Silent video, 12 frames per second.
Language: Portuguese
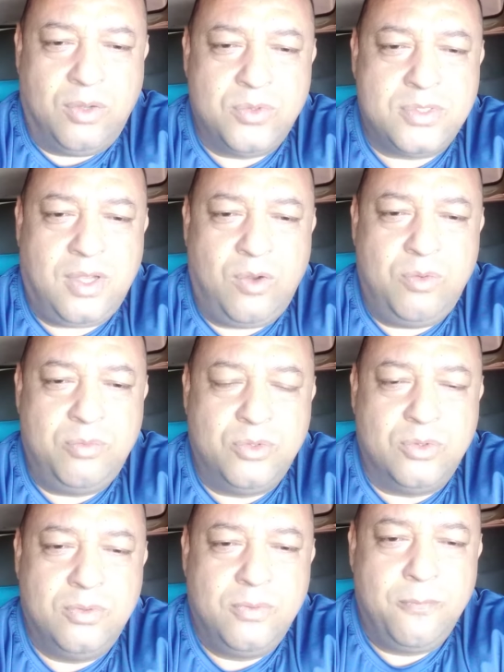é um
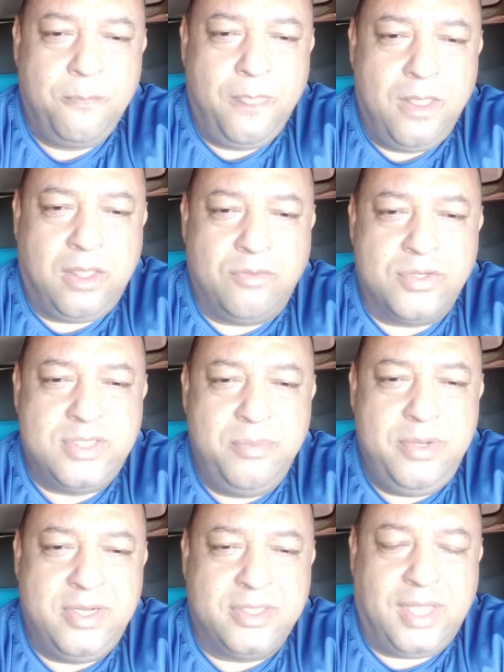salmo que você
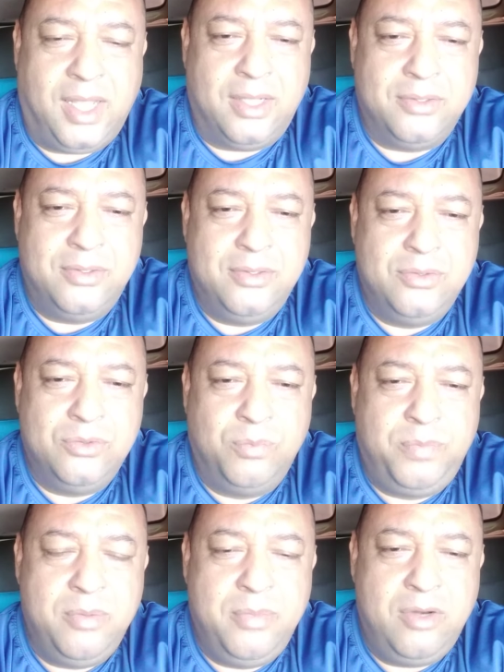meditar do
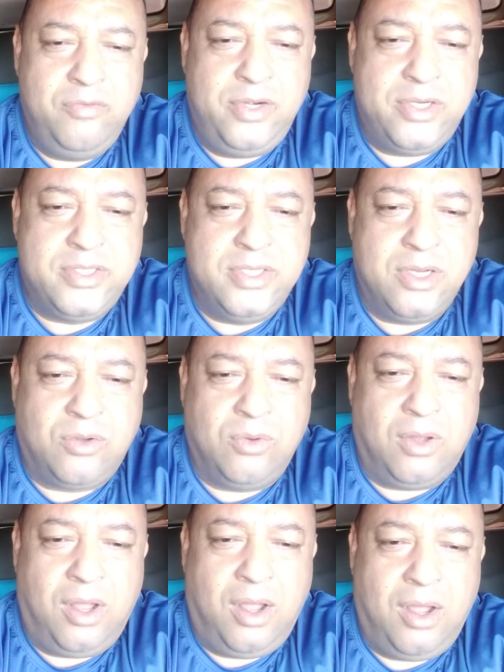primeiro versículo
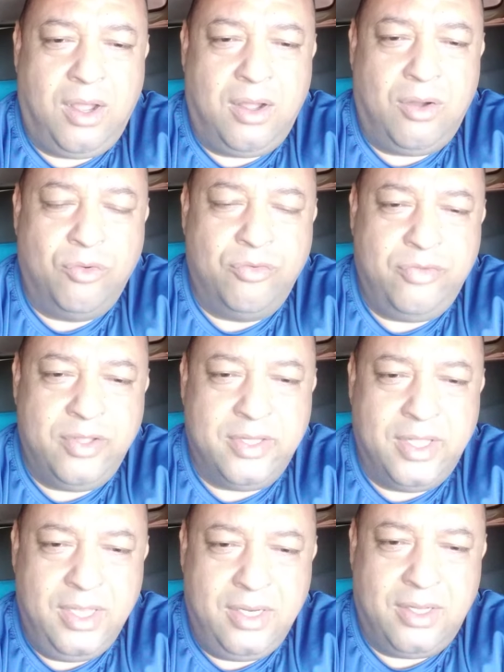ao fim
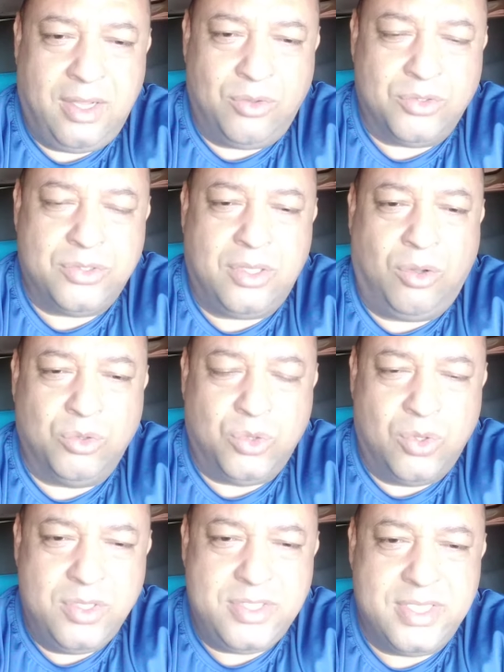dele, ao
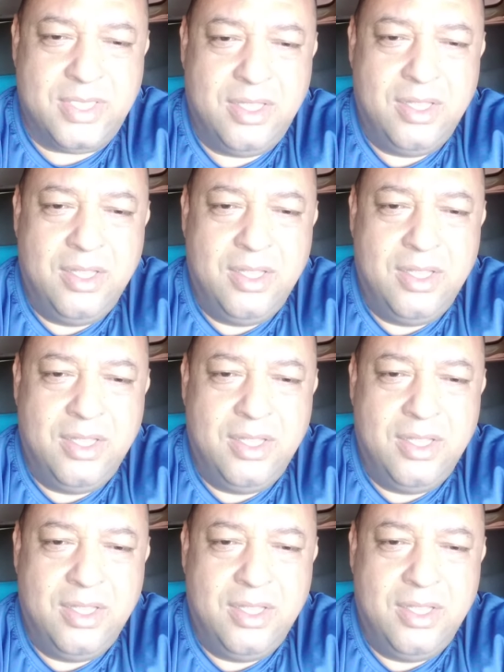12,